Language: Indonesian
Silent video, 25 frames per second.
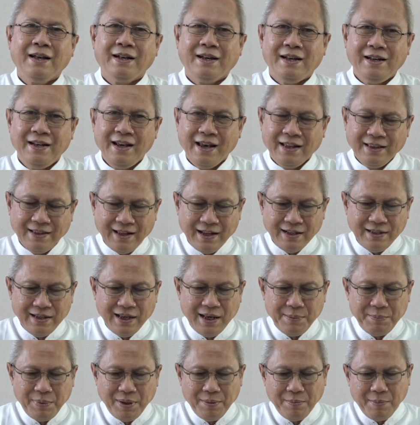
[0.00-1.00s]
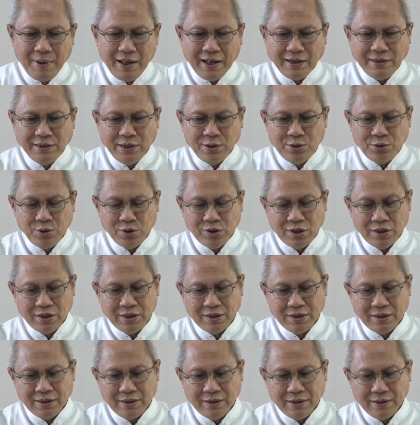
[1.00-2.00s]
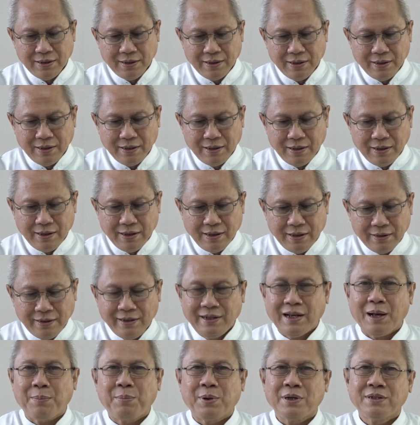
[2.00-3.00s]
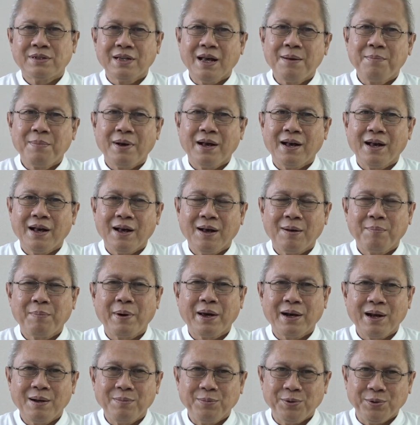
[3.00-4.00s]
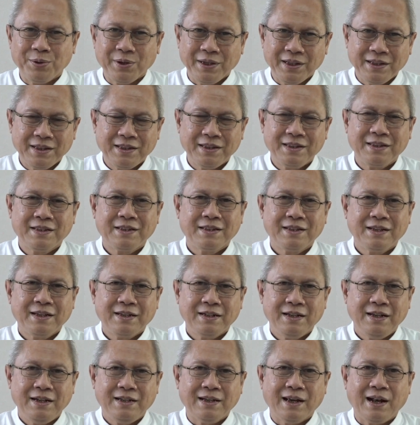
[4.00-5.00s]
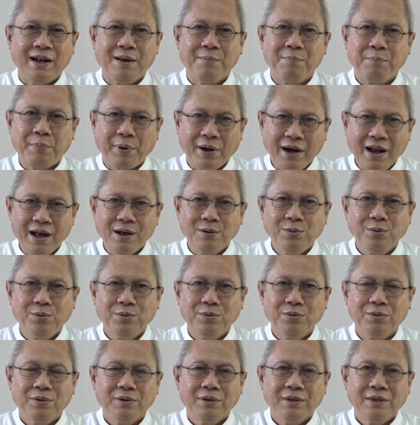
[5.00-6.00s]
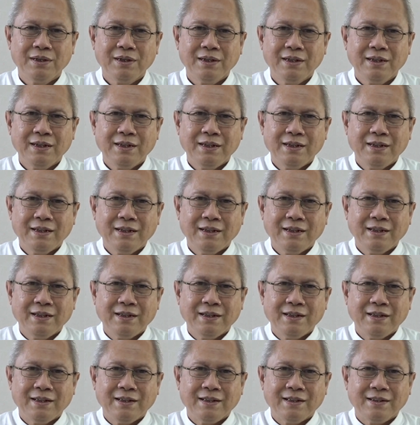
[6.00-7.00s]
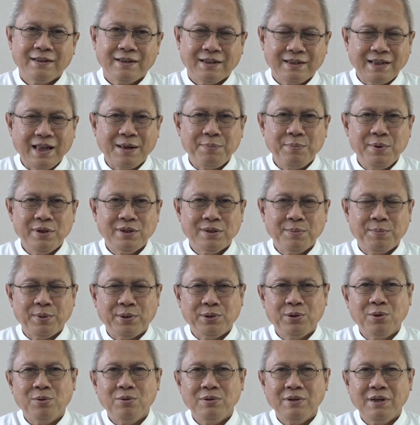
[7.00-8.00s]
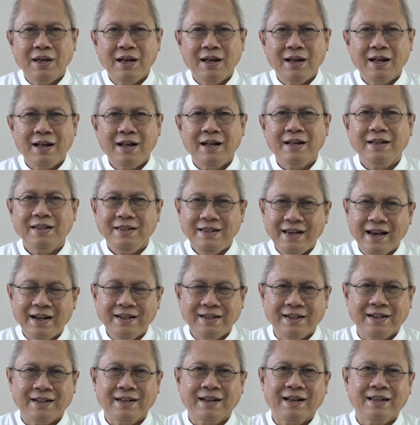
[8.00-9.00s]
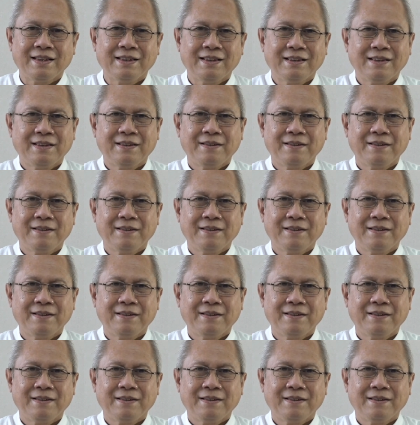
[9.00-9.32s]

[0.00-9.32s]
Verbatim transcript: Kelihatannya memang Yesus tidak bersama para murid di dalam perahu, tetapi sebetulnya ia dekat.